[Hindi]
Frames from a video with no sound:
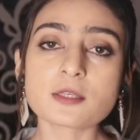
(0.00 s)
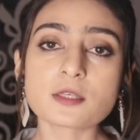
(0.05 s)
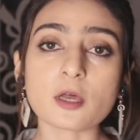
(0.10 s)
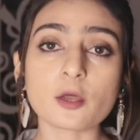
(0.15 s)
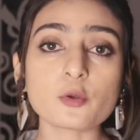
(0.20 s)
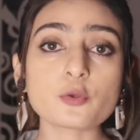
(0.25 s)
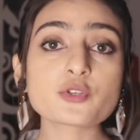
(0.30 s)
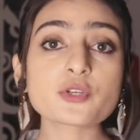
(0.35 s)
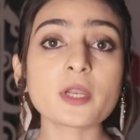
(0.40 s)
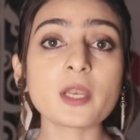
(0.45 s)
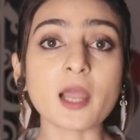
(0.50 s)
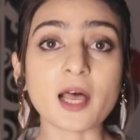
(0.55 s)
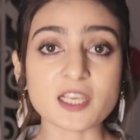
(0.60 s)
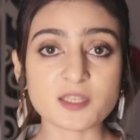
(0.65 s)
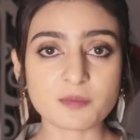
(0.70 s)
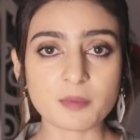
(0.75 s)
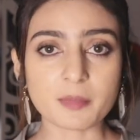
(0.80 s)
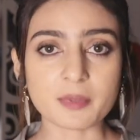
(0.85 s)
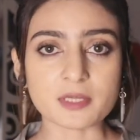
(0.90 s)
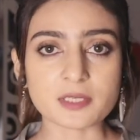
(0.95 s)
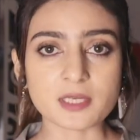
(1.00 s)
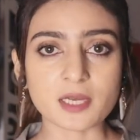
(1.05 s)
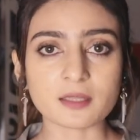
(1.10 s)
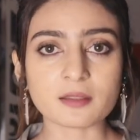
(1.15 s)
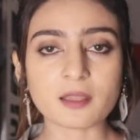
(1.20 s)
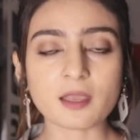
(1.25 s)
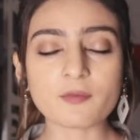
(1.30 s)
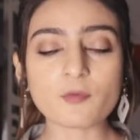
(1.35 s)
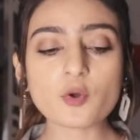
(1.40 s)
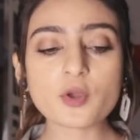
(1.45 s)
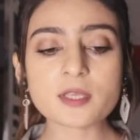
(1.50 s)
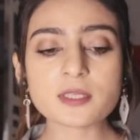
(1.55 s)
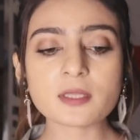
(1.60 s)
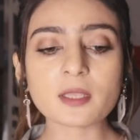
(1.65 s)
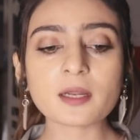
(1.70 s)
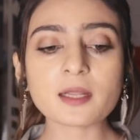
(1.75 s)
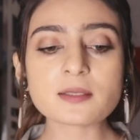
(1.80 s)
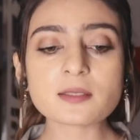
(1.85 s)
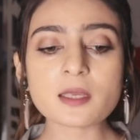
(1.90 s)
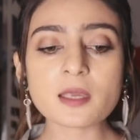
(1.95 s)
सॉल्यूशन लाजमी मिल जाते हैं वो किस
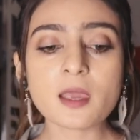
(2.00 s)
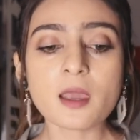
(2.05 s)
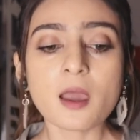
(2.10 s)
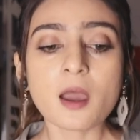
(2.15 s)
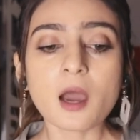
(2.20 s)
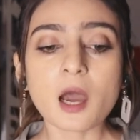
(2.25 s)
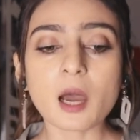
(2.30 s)
तरह से